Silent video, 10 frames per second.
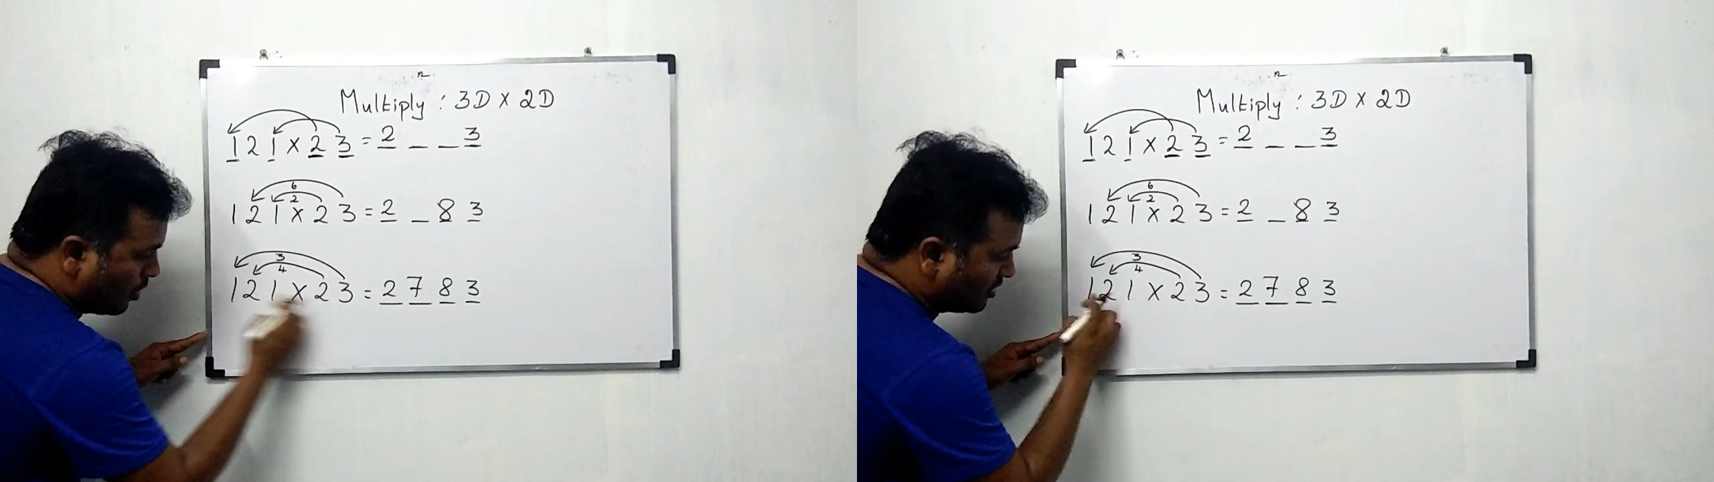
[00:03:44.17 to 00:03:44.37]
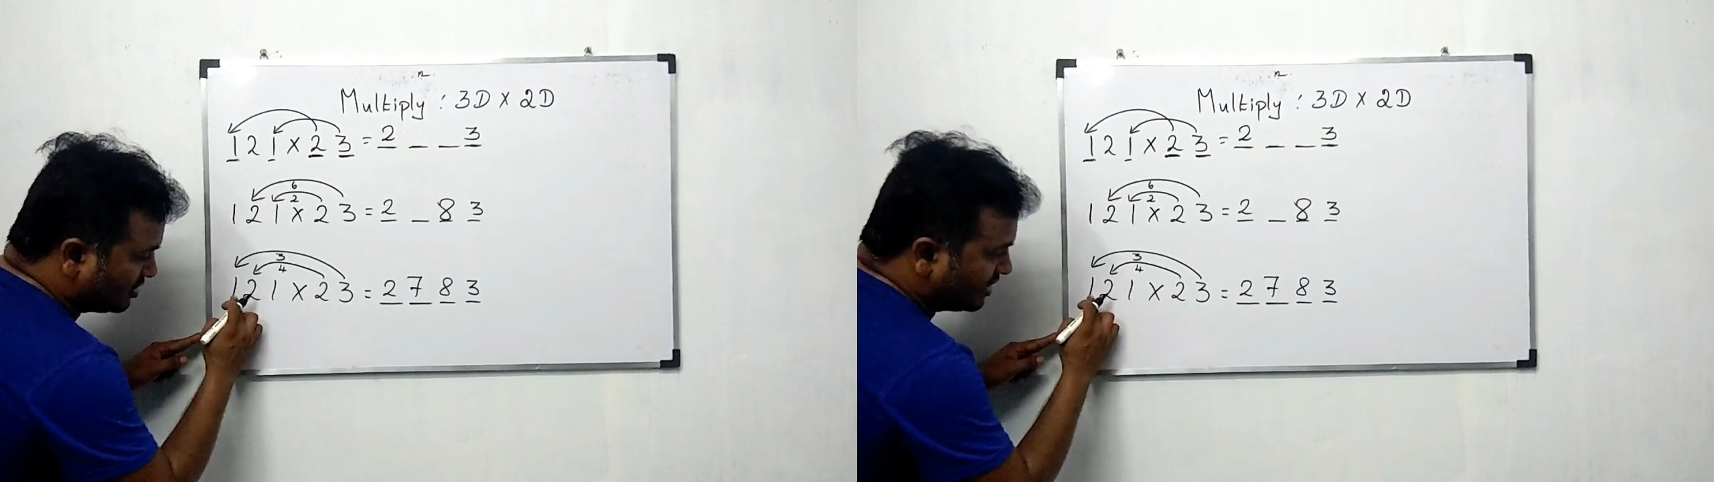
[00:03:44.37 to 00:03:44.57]

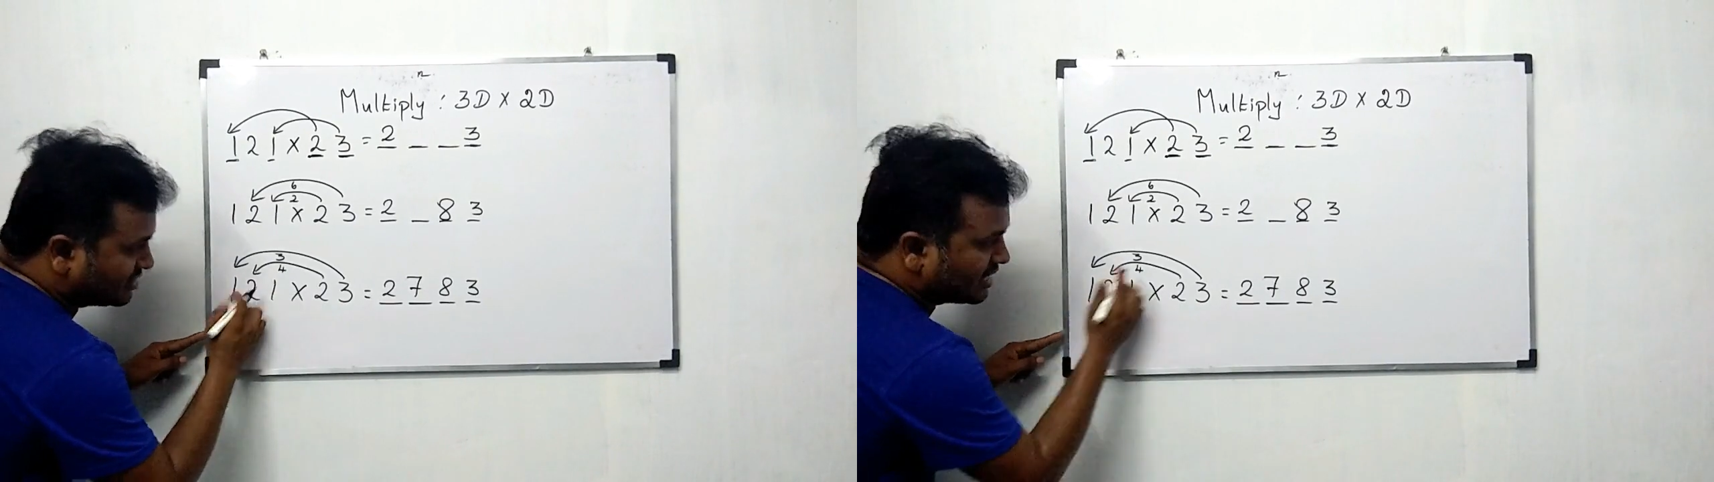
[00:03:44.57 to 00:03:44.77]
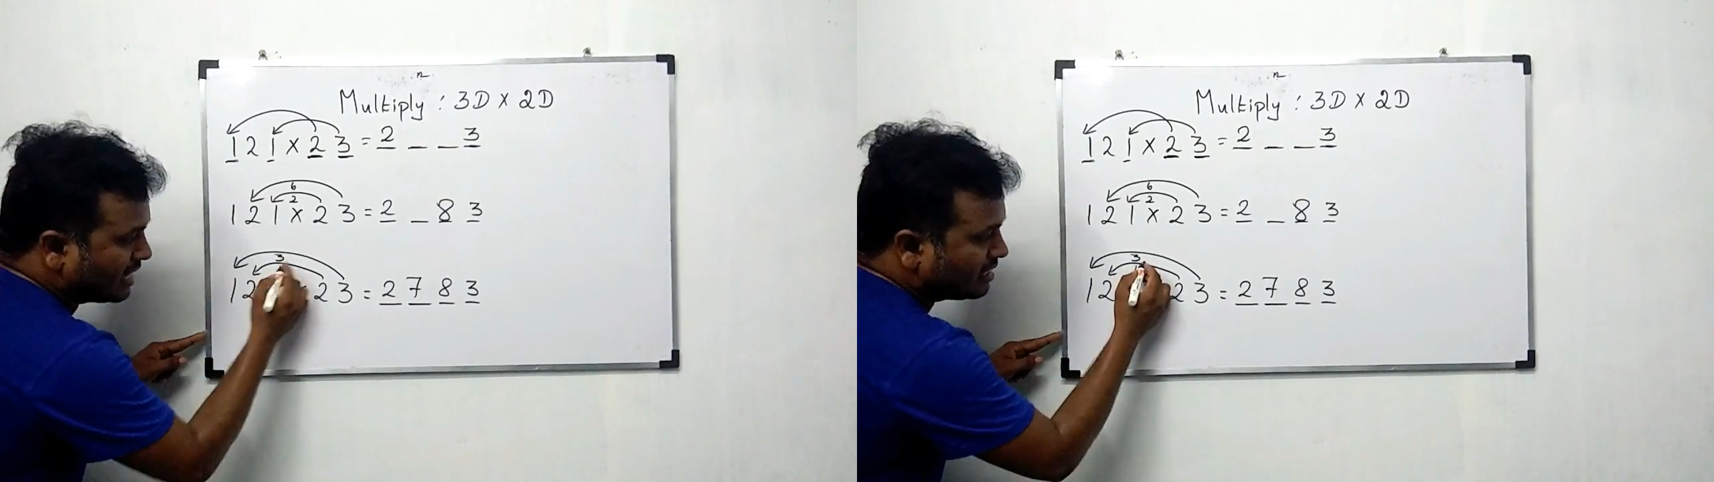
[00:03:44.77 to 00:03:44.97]
ஒன் த்ரீ
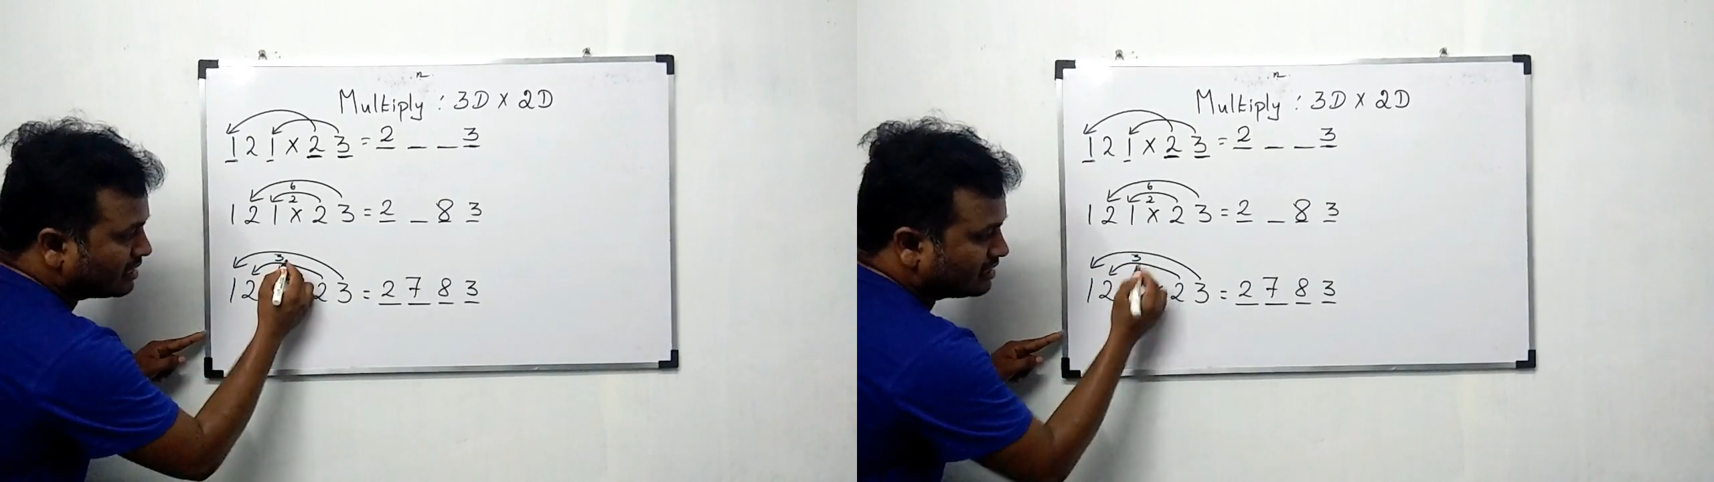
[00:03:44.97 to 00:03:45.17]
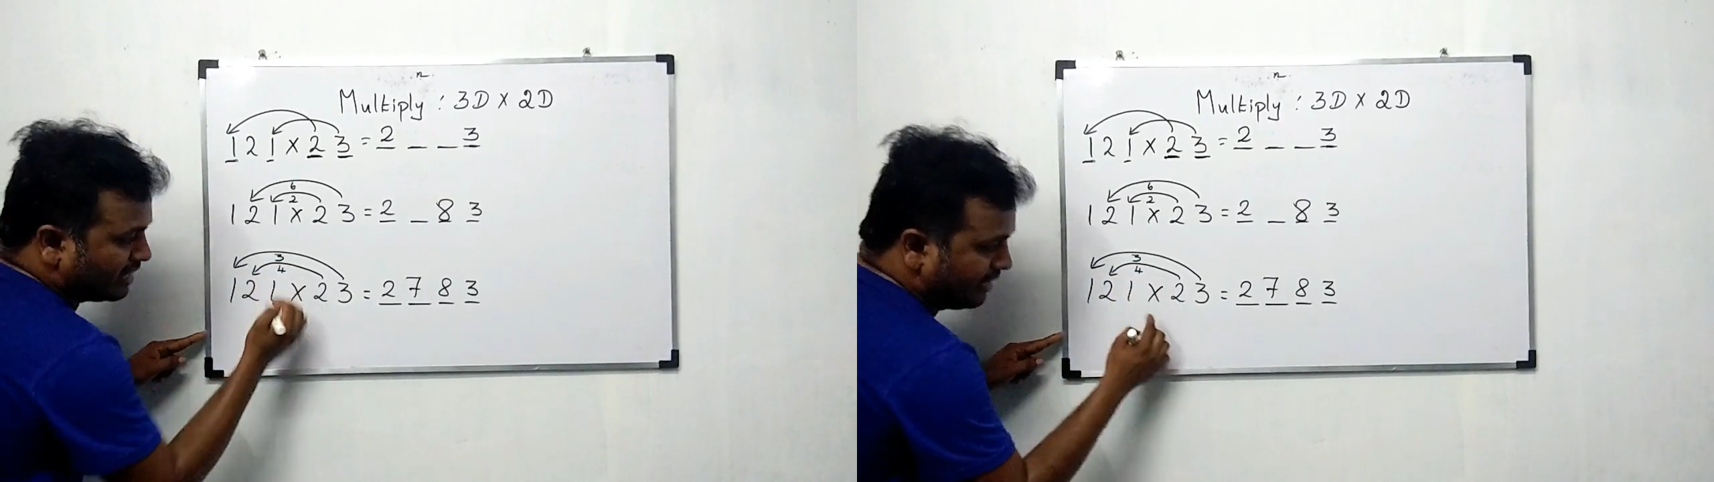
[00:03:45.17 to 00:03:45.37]
சார்
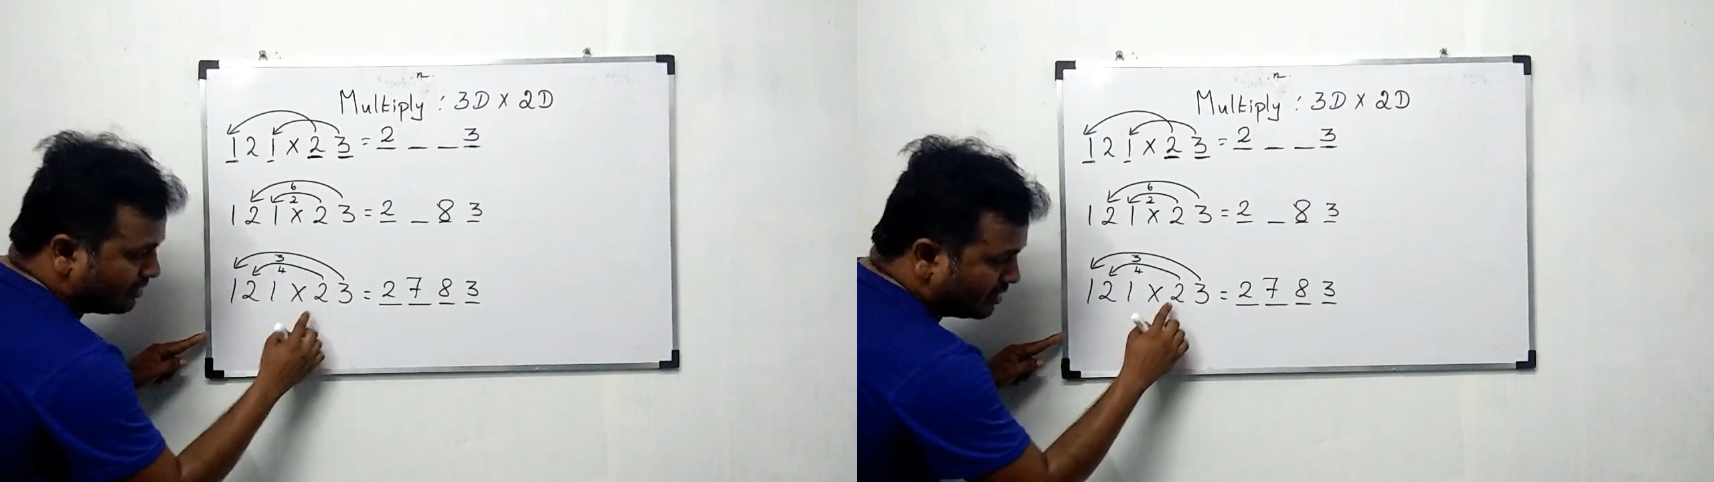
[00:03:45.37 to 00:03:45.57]
த்ரீ